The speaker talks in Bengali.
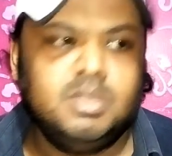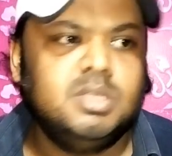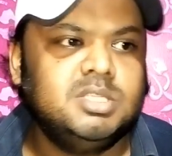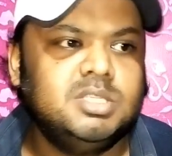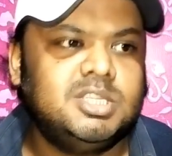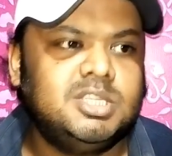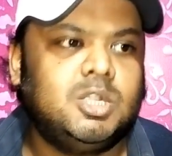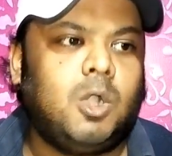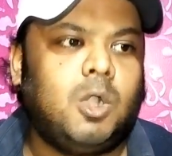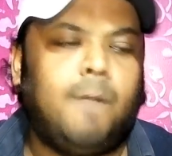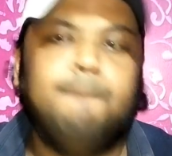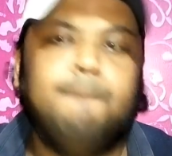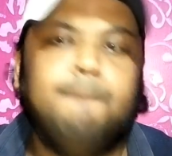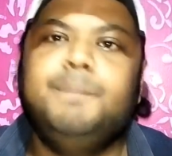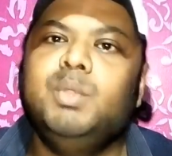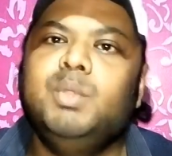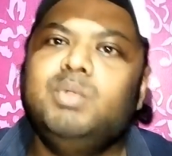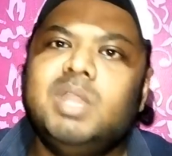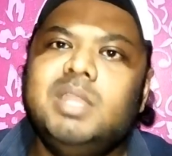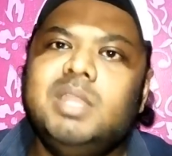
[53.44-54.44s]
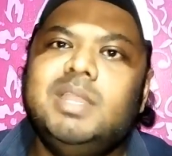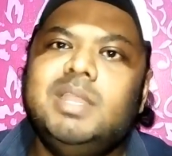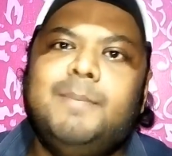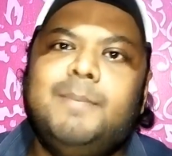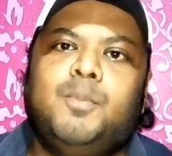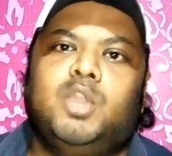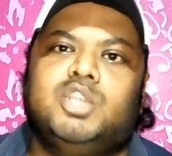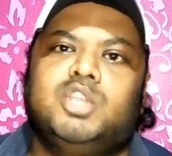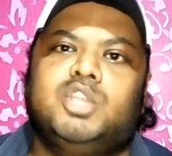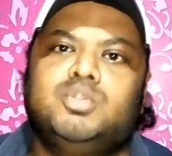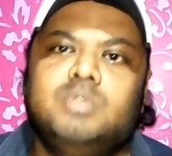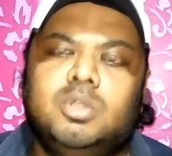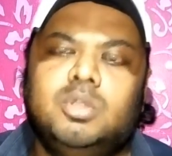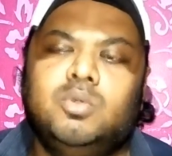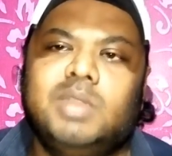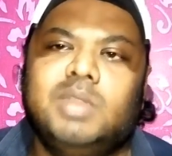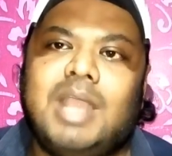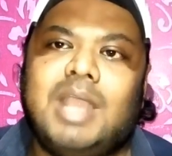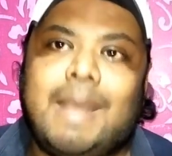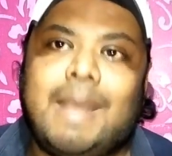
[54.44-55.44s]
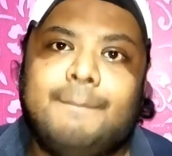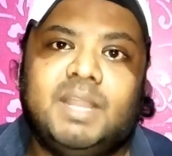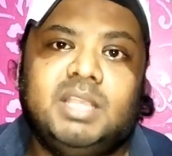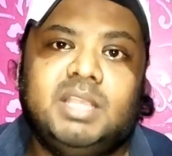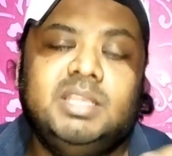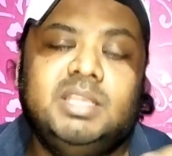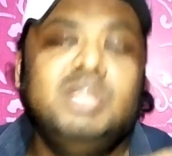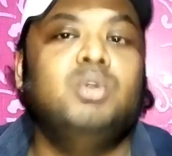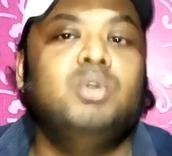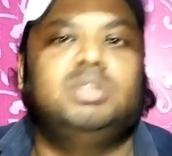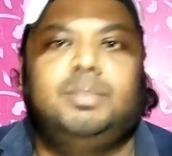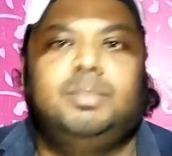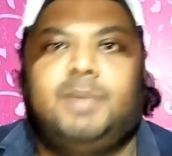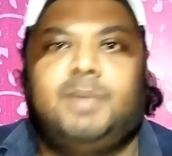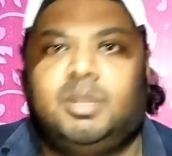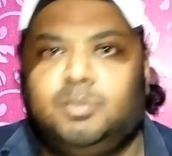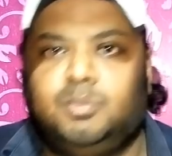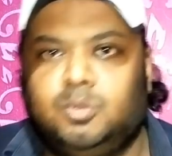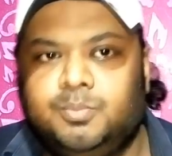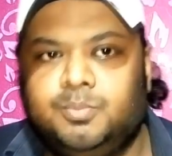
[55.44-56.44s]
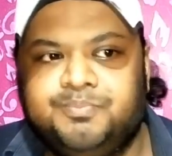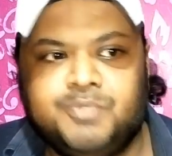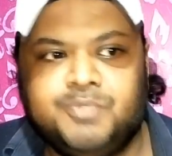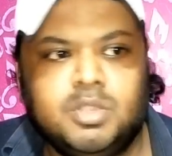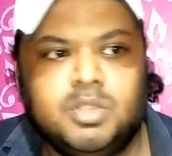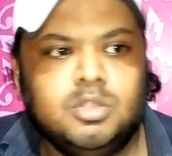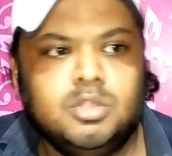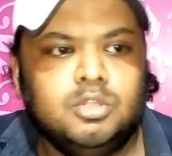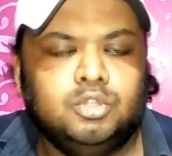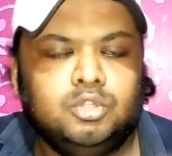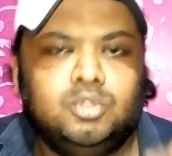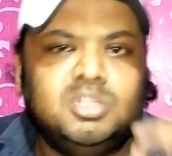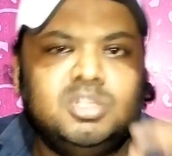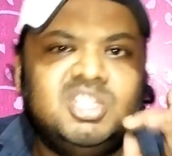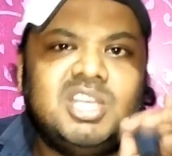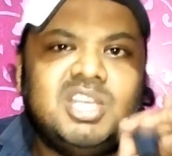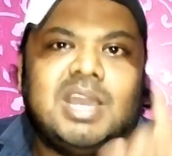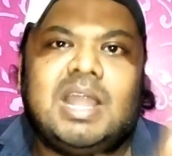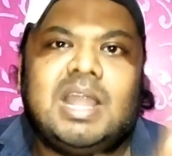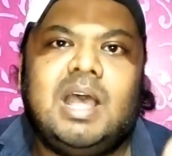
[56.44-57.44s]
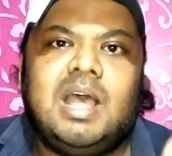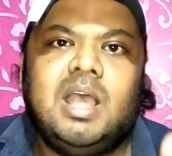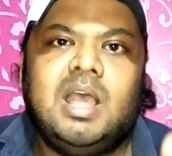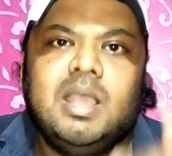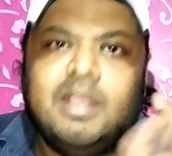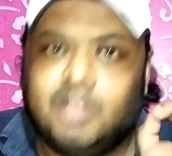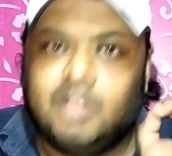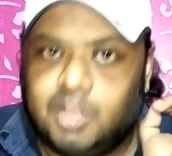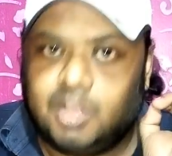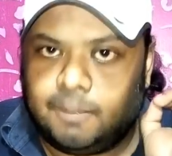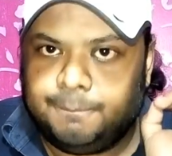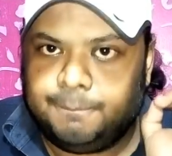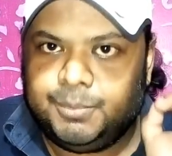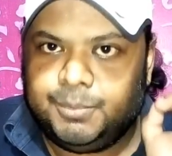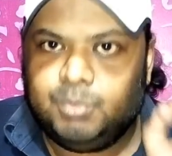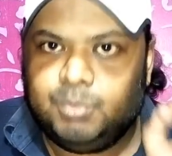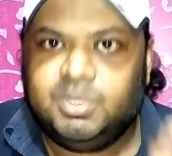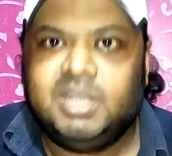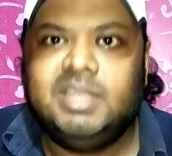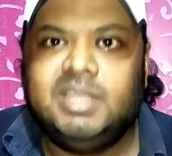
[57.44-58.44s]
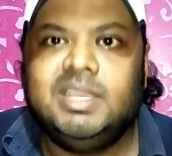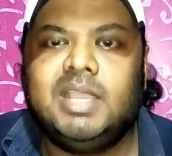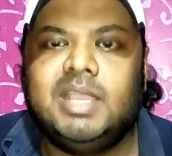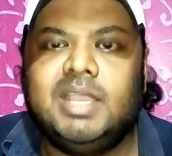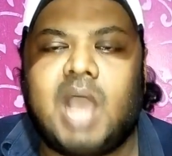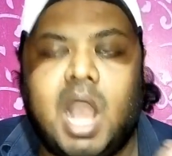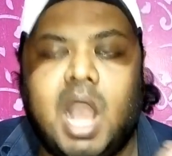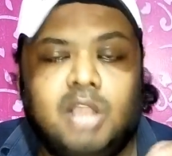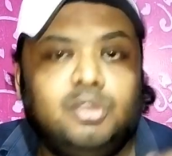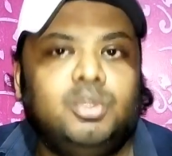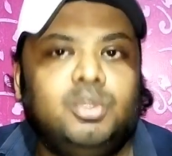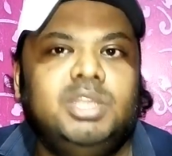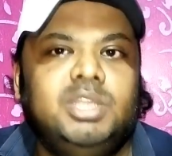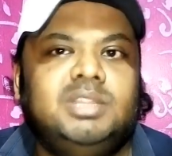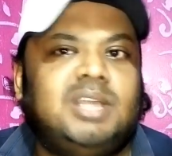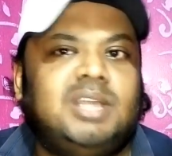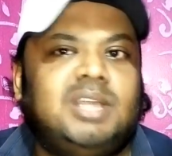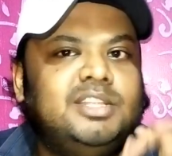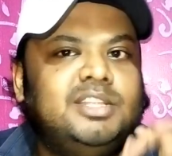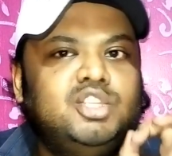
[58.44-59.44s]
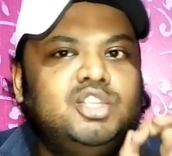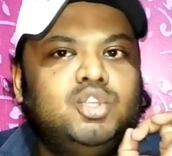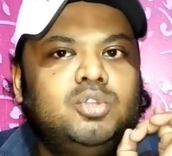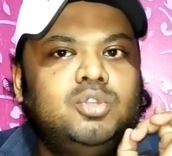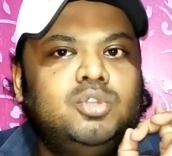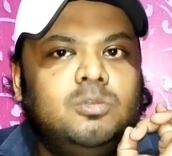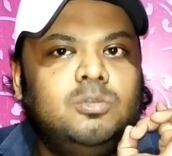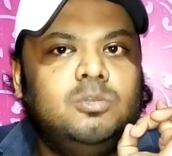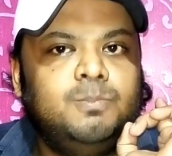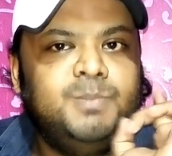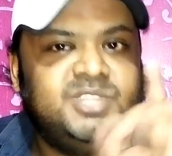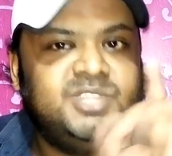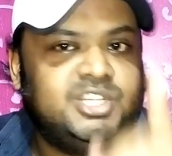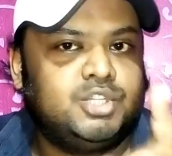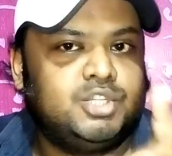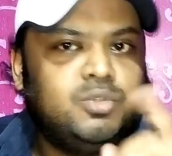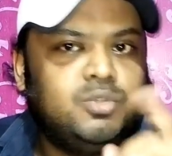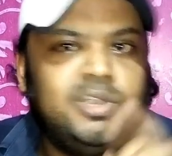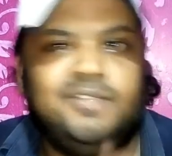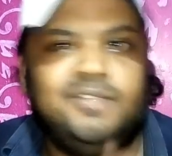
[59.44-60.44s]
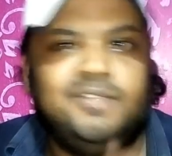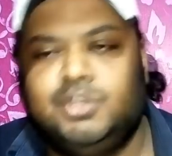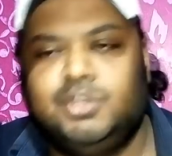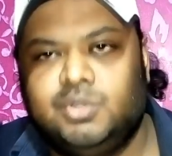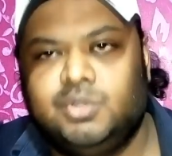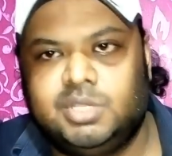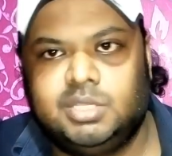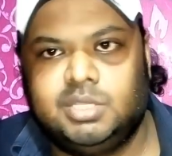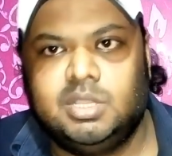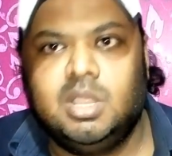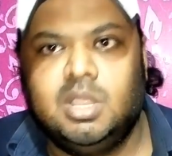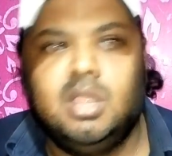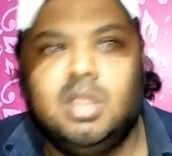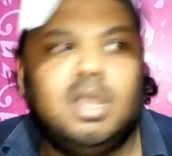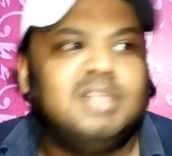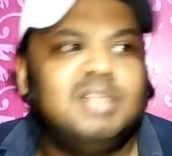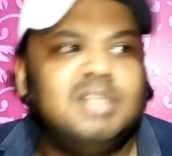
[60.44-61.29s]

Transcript: যে কম্পিউটার নিয়ে পড়াশোনা করে আমরা কি হতে পারবো তো যারা কম্পিউটার নিয়ে আগ্রহী তাদের জন্য বিশেষ করে এই ভিডিওটি আর